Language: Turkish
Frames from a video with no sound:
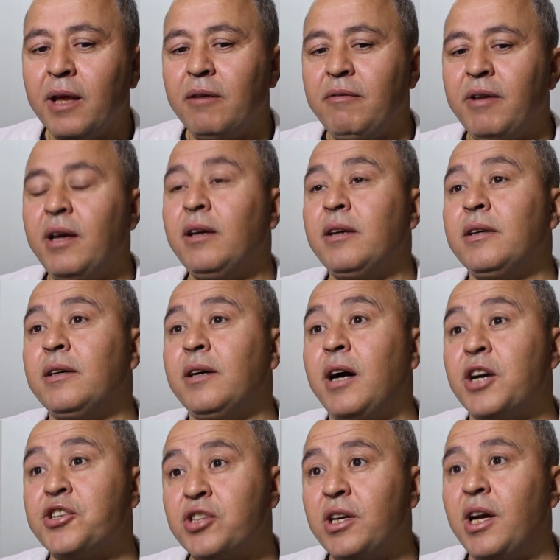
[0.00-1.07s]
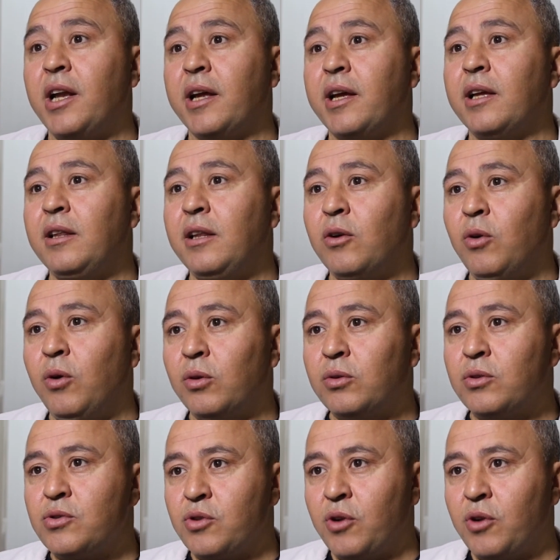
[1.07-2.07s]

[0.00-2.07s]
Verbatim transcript: ve e, aşırı hareketlilik olduğunu